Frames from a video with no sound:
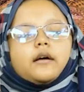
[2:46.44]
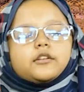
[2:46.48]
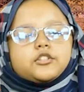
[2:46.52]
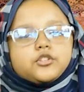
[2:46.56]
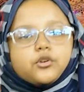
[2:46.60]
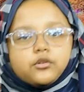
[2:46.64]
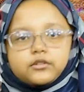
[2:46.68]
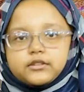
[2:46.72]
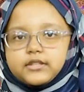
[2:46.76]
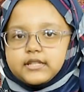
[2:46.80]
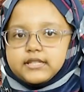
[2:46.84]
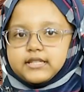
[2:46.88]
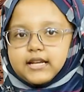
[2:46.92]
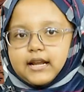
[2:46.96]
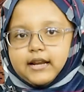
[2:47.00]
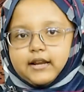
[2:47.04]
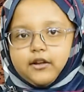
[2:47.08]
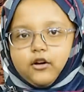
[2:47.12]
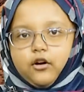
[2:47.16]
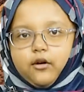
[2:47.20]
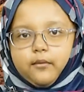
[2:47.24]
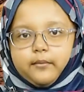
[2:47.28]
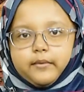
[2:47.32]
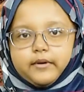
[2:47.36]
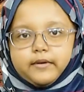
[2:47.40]
শক্তিশালী
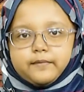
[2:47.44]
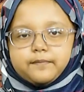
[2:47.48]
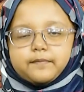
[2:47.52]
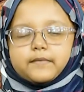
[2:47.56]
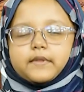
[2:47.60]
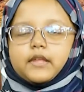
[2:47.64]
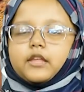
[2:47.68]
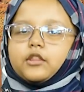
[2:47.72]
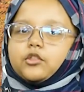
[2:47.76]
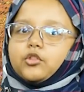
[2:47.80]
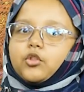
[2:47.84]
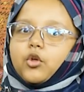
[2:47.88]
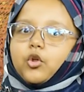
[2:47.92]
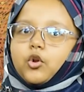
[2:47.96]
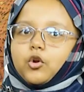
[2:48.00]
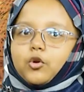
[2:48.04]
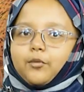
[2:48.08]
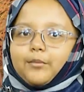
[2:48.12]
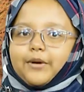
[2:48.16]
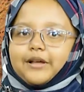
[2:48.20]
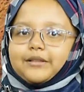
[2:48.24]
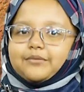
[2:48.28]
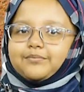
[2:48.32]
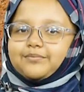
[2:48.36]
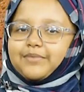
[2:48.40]
হবে
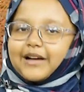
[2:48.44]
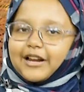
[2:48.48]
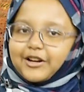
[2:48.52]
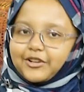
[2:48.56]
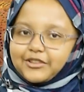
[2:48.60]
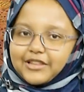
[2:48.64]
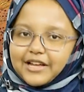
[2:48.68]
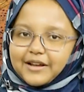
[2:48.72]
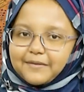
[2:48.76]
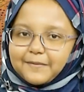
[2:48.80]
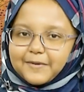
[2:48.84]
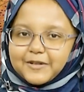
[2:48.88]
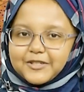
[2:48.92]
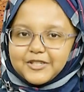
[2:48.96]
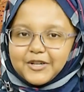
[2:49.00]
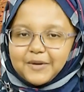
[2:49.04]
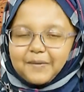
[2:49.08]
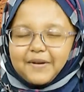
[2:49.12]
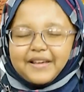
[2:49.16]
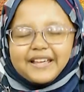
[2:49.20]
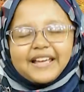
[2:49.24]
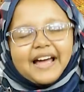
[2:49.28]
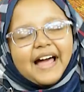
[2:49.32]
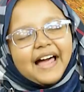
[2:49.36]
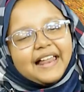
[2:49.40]
ধন্যবাদ ভালো থাকবেন
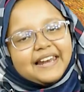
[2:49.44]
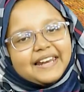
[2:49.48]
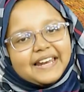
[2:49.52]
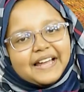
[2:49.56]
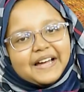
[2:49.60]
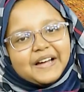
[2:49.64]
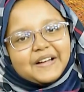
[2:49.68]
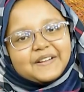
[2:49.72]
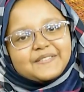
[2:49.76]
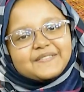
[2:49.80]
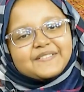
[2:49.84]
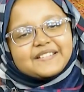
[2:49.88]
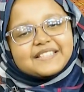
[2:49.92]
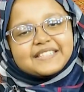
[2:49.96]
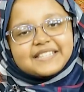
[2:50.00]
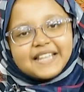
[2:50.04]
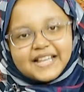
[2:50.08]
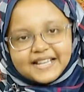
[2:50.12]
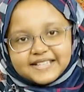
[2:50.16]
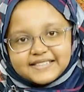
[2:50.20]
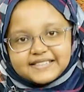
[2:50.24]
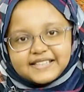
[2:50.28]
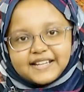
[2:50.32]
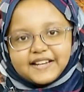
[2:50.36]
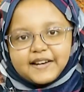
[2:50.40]
সবাই আল্লাহ হাফেজ
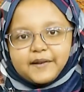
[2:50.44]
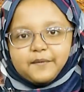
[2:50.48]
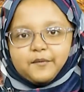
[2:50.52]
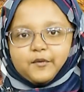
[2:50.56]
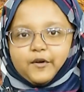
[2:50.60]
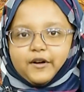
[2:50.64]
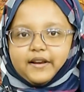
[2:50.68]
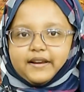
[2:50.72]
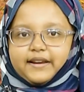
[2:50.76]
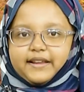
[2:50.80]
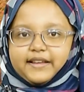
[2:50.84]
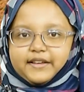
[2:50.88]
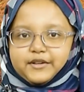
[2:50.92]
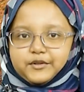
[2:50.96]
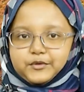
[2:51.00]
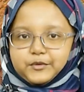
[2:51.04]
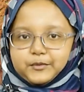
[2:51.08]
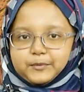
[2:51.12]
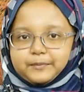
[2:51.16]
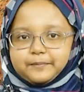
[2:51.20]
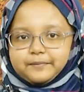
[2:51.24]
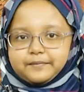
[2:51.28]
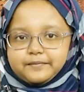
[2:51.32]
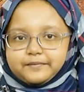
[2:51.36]
আসসালামু আলাইকুম